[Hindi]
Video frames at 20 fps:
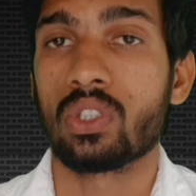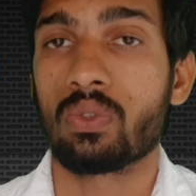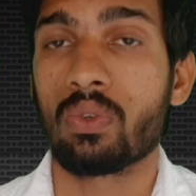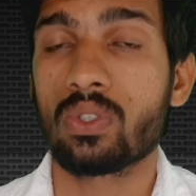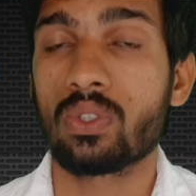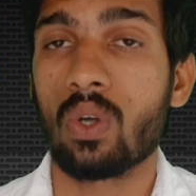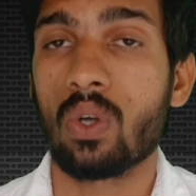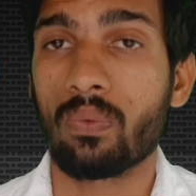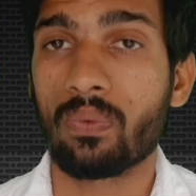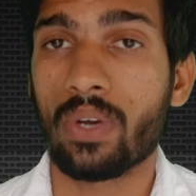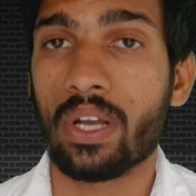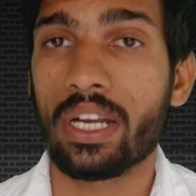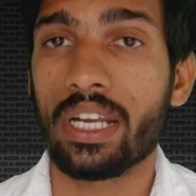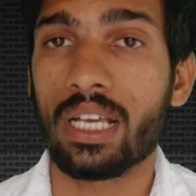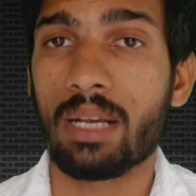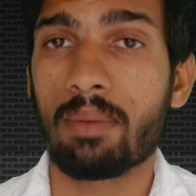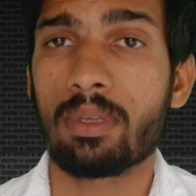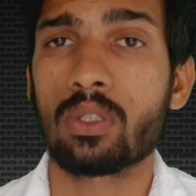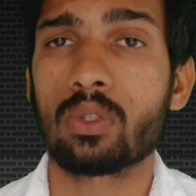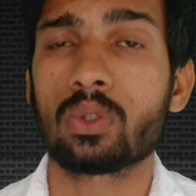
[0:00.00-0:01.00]
स्विच ऑफ
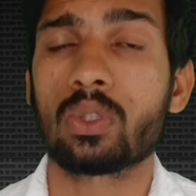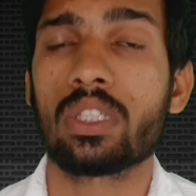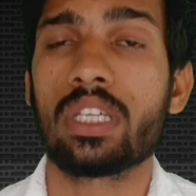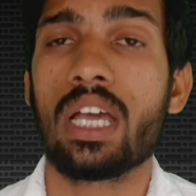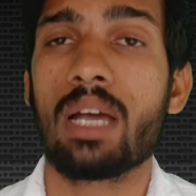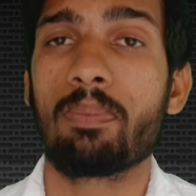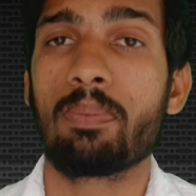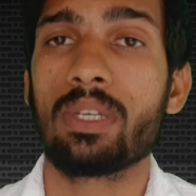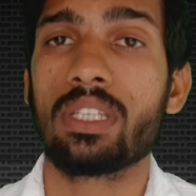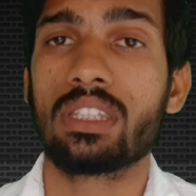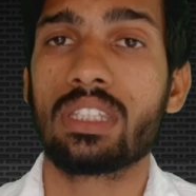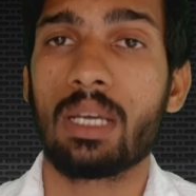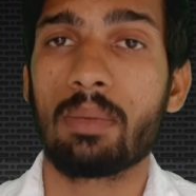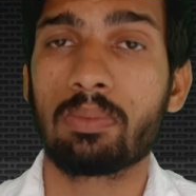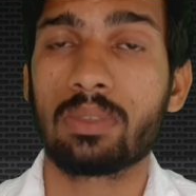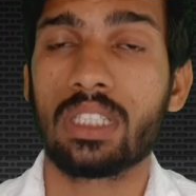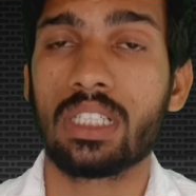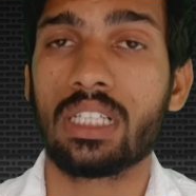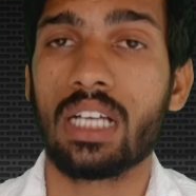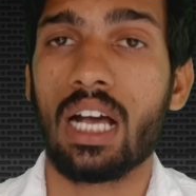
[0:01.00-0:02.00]
करने के बाद दोस्तों यहाँ पे
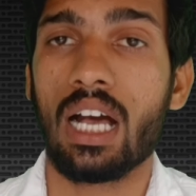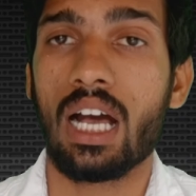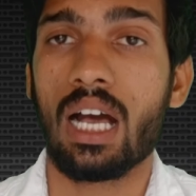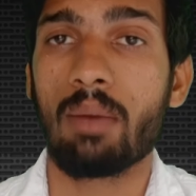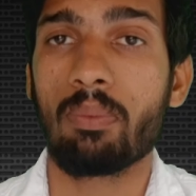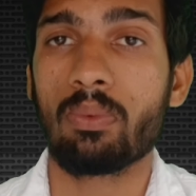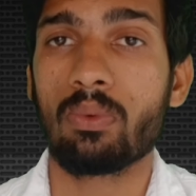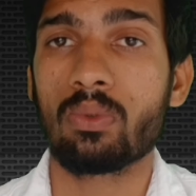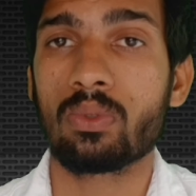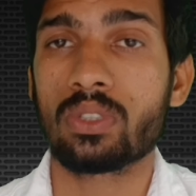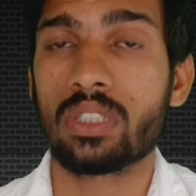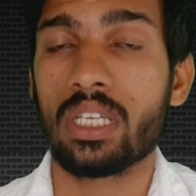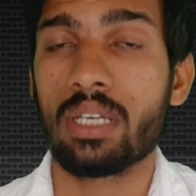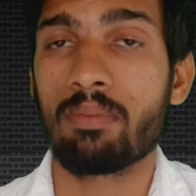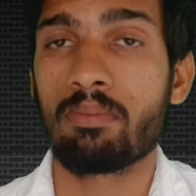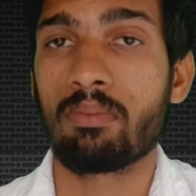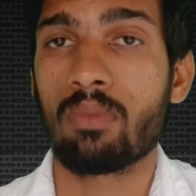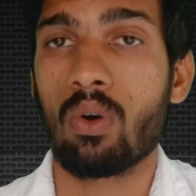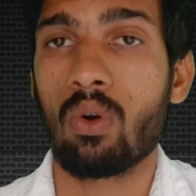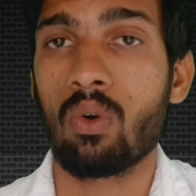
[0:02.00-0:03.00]
तब तक आप उसे
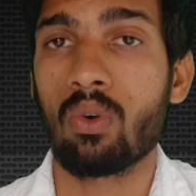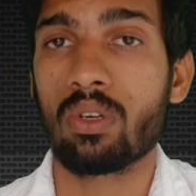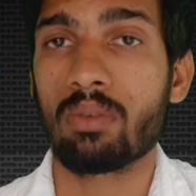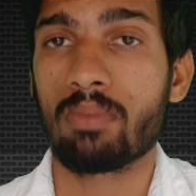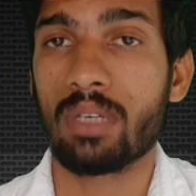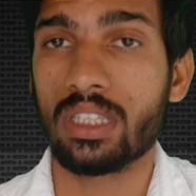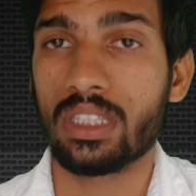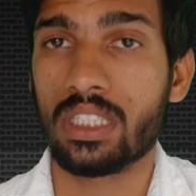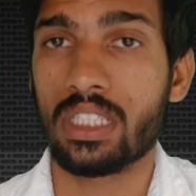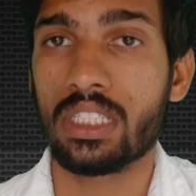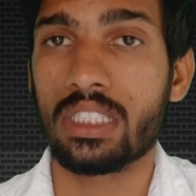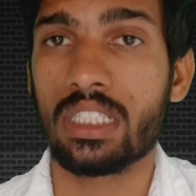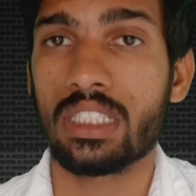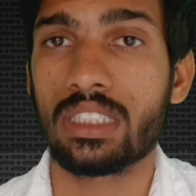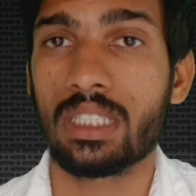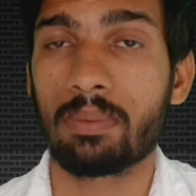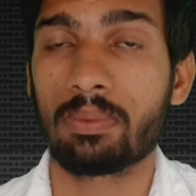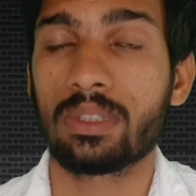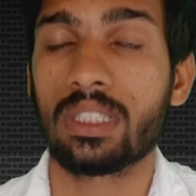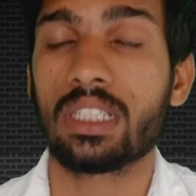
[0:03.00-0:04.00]
ऑन मत कीजिए
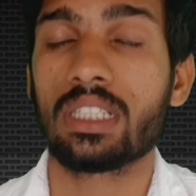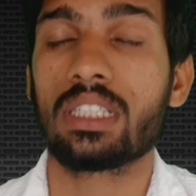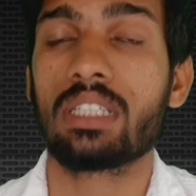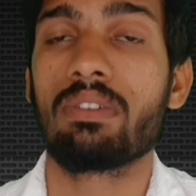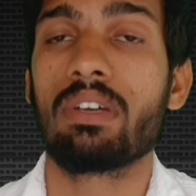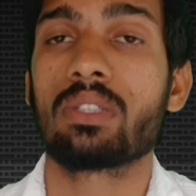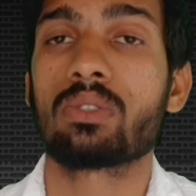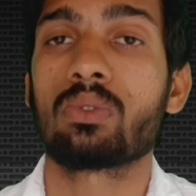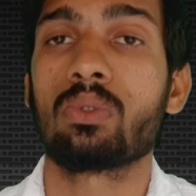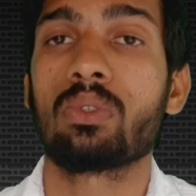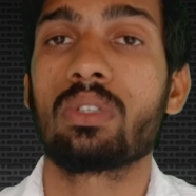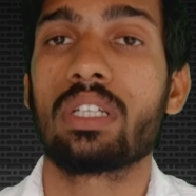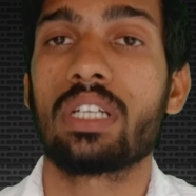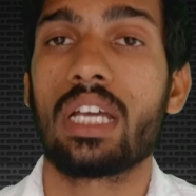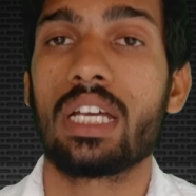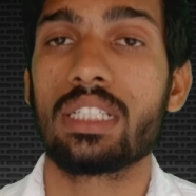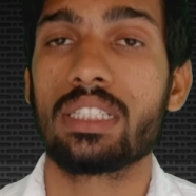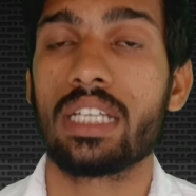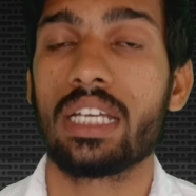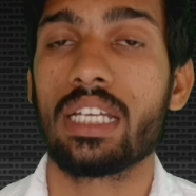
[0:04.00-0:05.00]
जब तक कि वह सूख
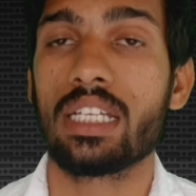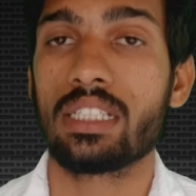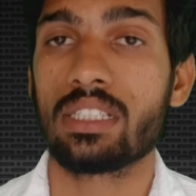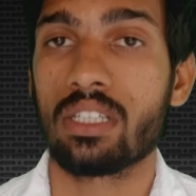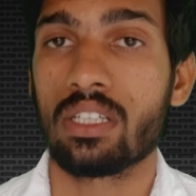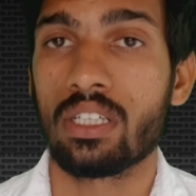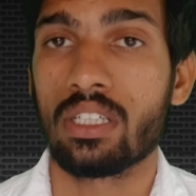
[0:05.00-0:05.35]
ना जाए